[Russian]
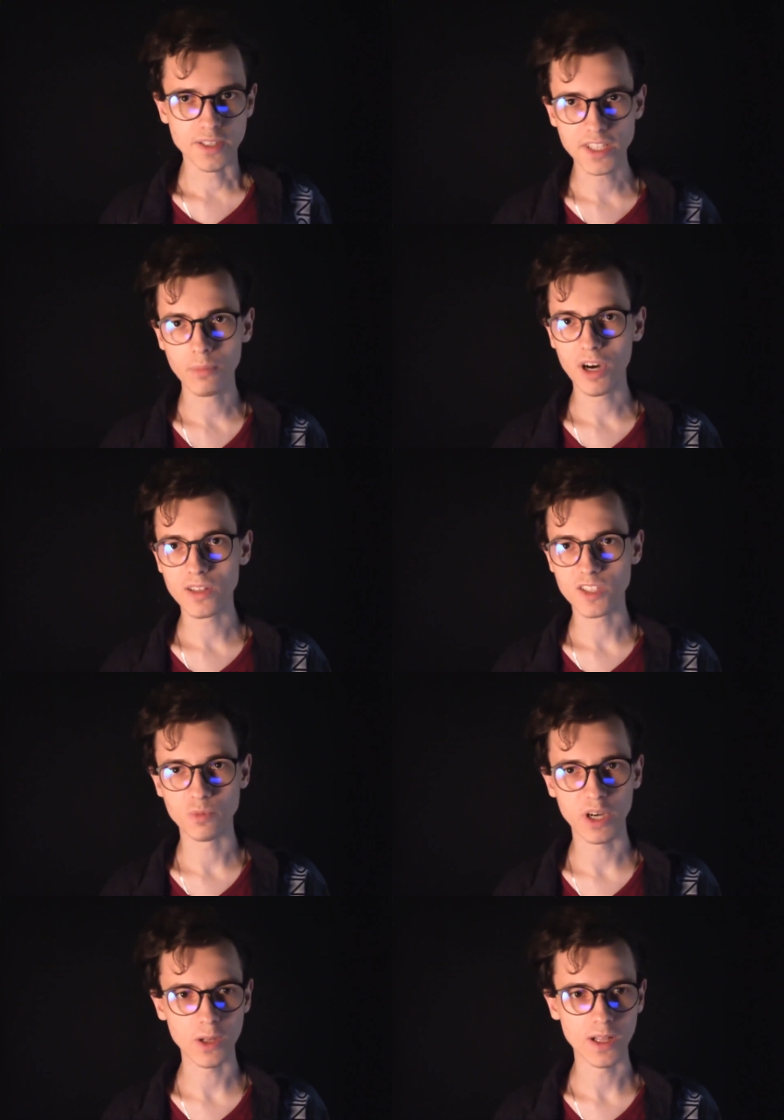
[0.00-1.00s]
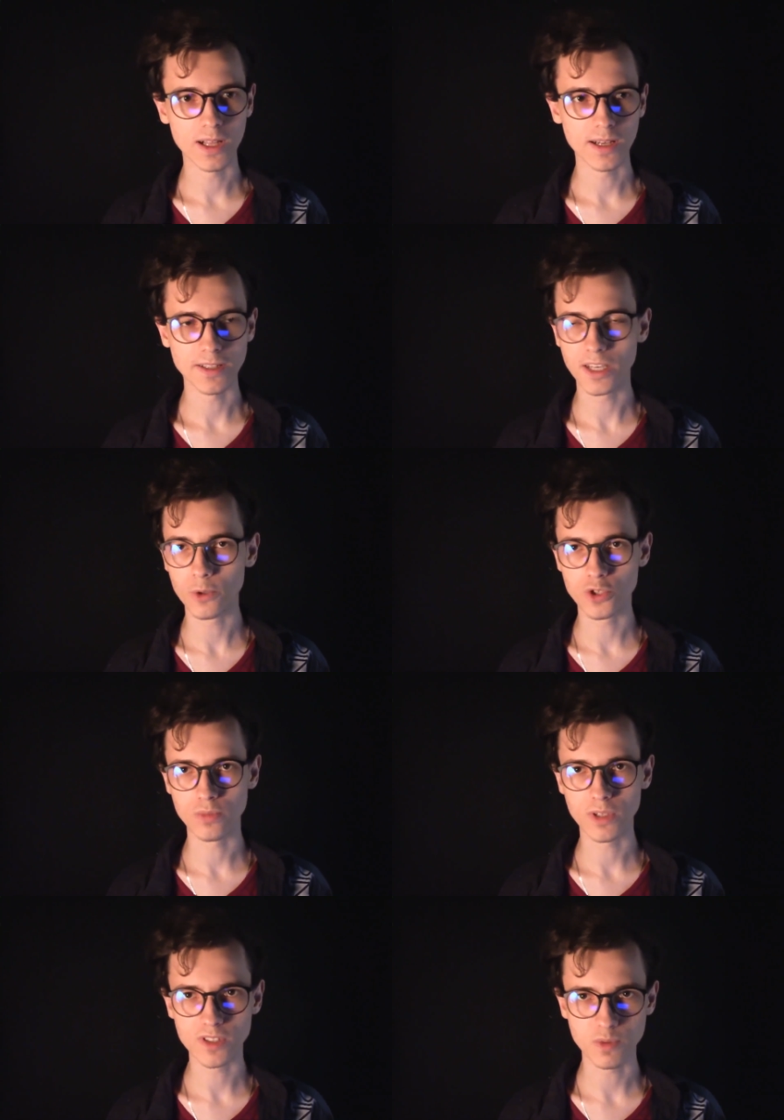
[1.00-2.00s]
я мало спал. Я
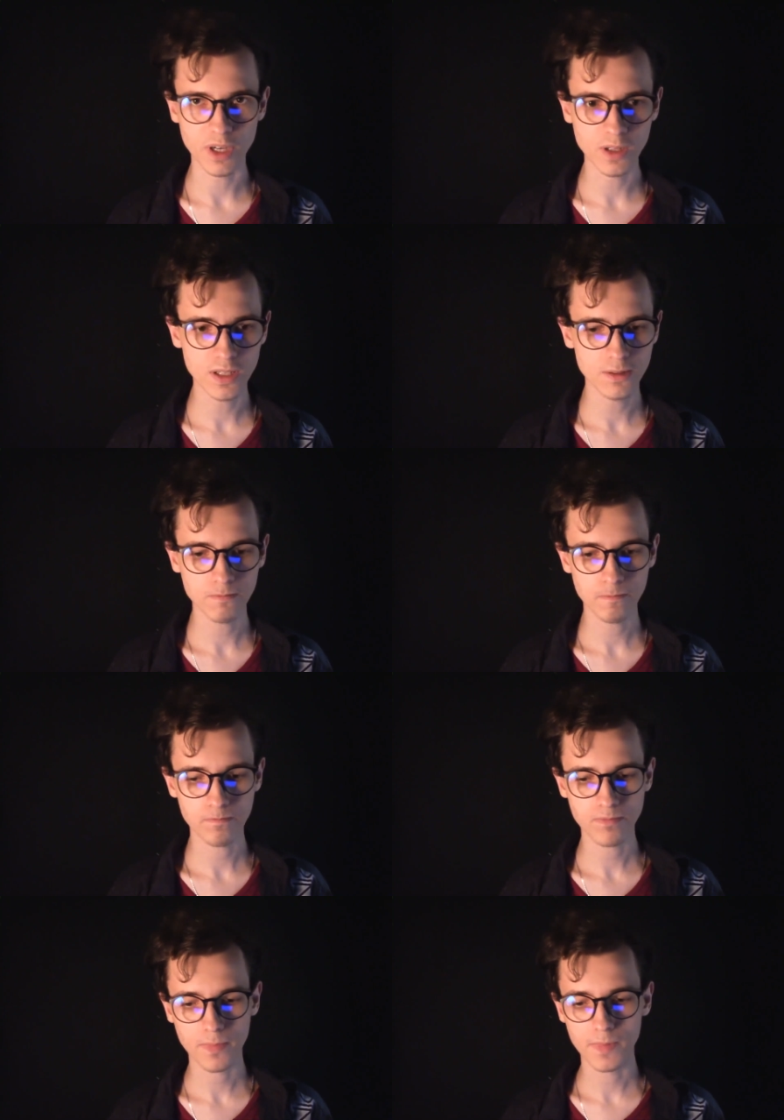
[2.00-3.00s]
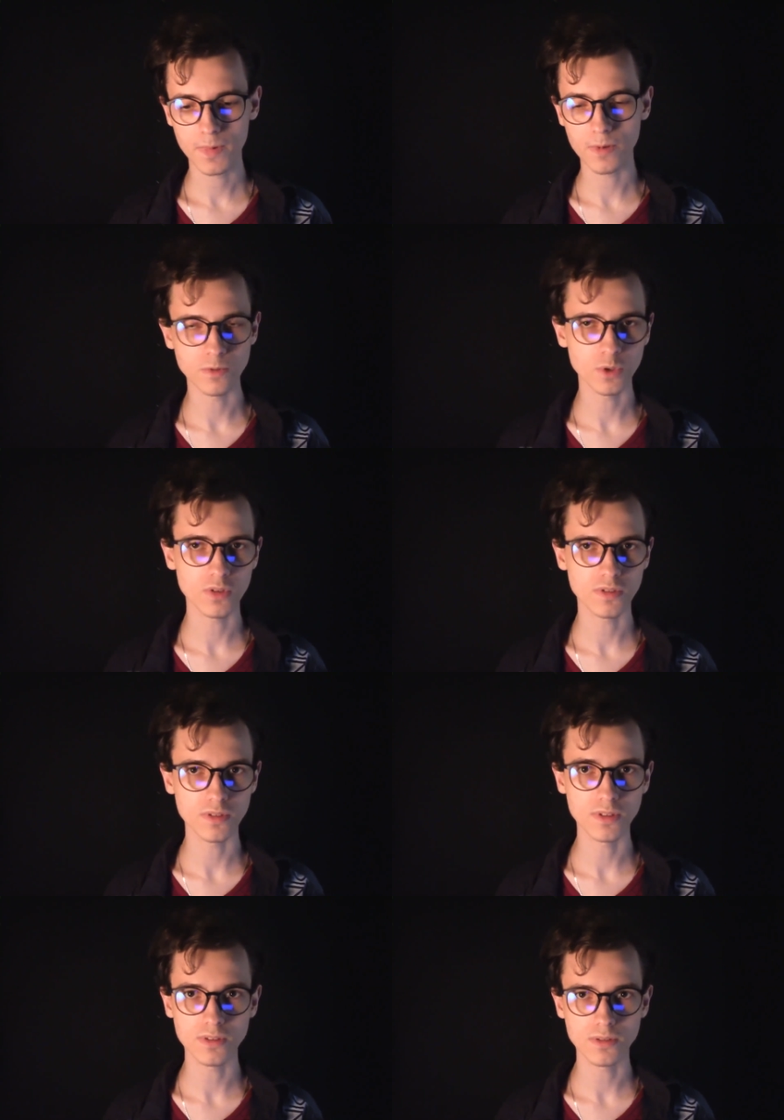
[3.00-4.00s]
очень мало спал. Вот,
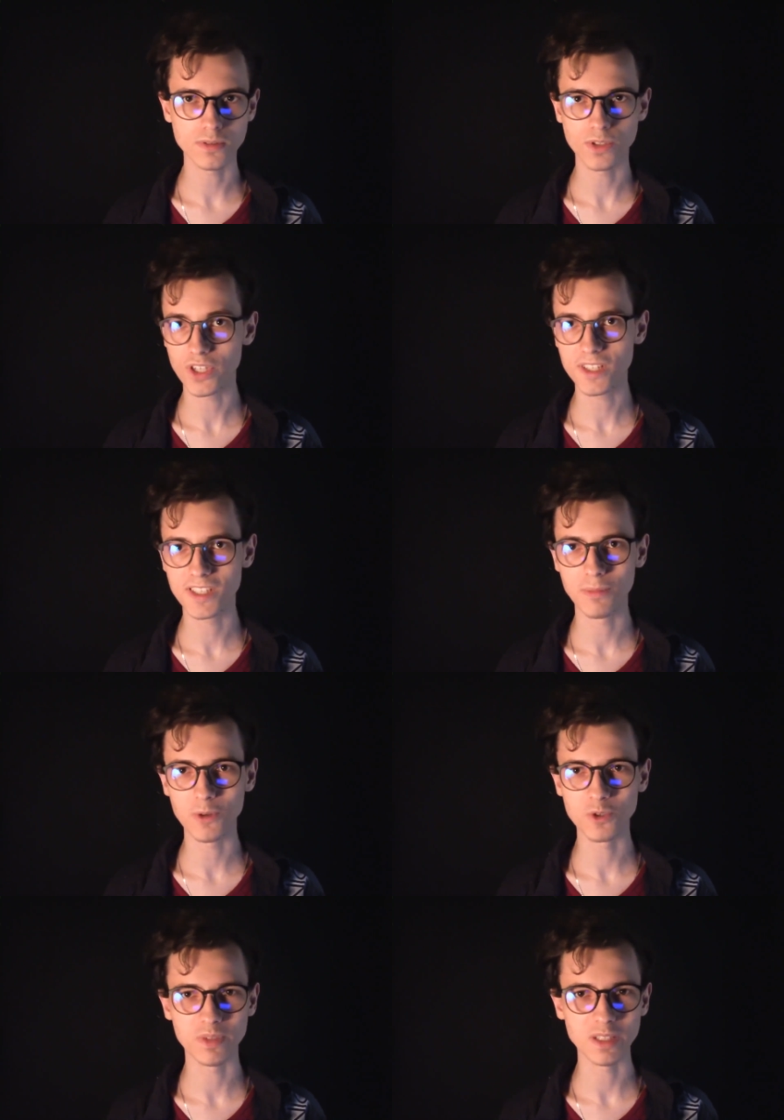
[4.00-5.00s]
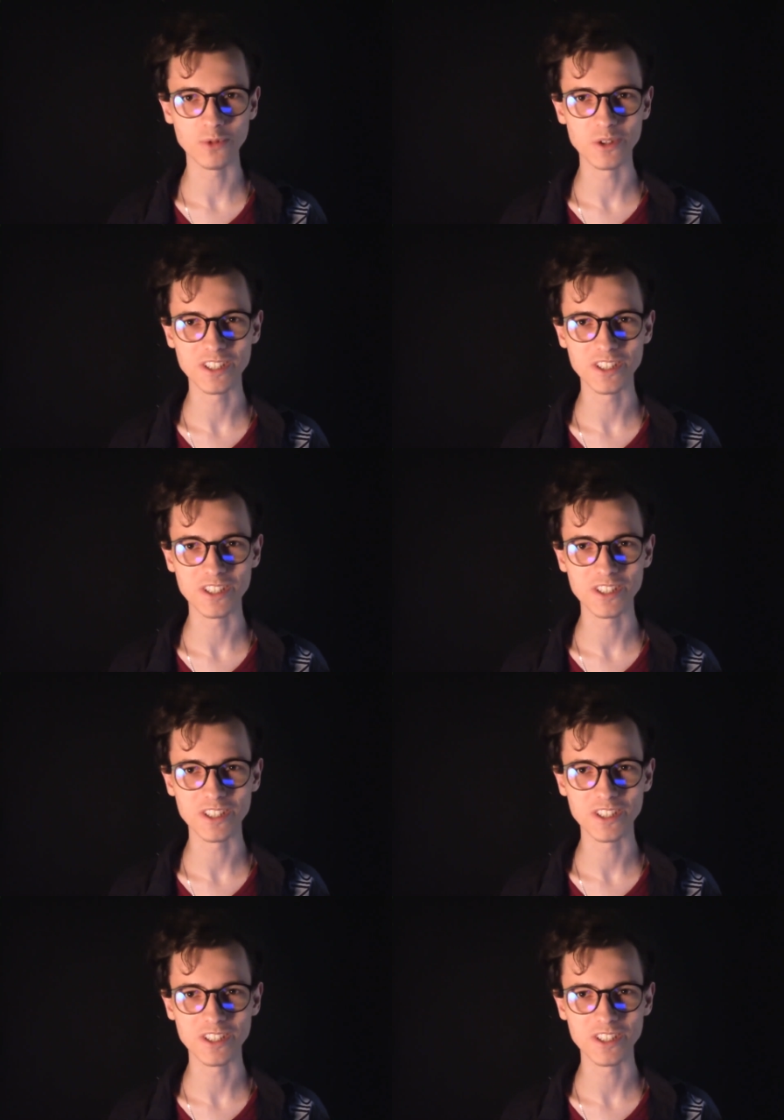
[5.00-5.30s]
э, сейчас я могу спать